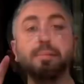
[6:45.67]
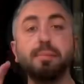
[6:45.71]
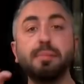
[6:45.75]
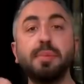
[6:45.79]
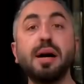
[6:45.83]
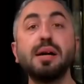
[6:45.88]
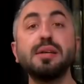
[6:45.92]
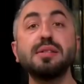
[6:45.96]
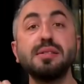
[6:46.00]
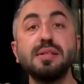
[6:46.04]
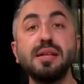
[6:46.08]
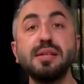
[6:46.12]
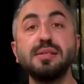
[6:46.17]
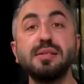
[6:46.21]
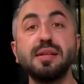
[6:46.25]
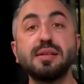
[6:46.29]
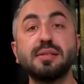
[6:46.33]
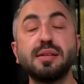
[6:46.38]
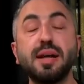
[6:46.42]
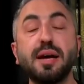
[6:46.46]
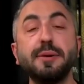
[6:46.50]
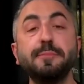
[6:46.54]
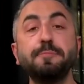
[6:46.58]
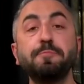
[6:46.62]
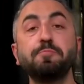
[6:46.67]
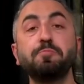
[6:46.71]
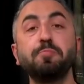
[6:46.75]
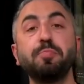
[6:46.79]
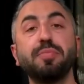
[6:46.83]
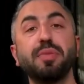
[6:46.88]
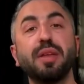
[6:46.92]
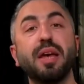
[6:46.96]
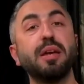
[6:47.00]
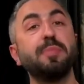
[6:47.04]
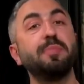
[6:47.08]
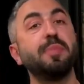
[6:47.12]
Bazı lezzetler
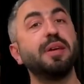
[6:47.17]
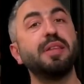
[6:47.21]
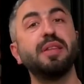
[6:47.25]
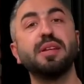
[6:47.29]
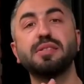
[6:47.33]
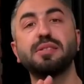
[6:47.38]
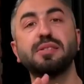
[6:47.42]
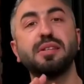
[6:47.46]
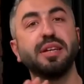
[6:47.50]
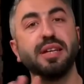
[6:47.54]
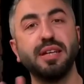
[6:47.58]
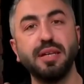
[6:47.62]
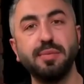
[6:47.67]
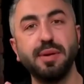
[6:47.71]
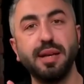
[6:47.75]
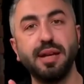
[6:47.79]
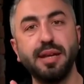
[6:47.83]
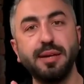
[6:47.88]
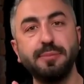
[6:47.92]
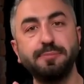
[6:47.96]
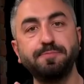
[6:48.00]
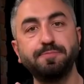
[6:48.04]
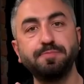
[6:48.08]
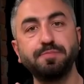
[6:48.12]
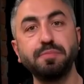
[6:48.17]
ekmeğin arasına girmeli.